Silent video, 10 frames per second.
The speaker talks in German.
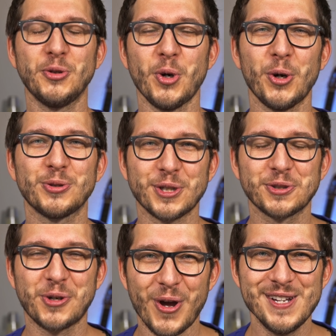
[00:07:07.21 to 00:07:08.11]
Doch,
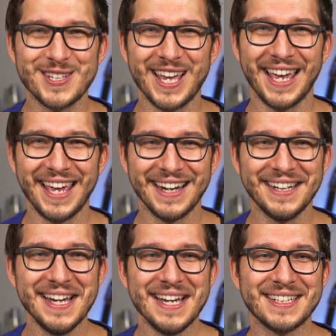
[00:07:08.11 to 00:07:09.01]
das könnte
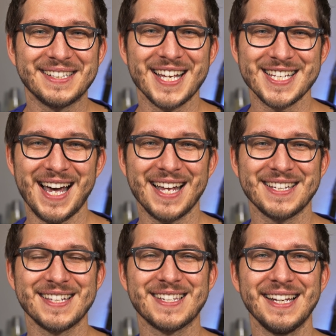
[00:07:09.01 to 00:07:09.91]
er, denn Tesla hat
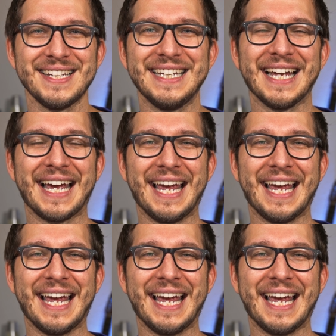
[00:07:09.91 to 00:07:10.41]
tatsächlich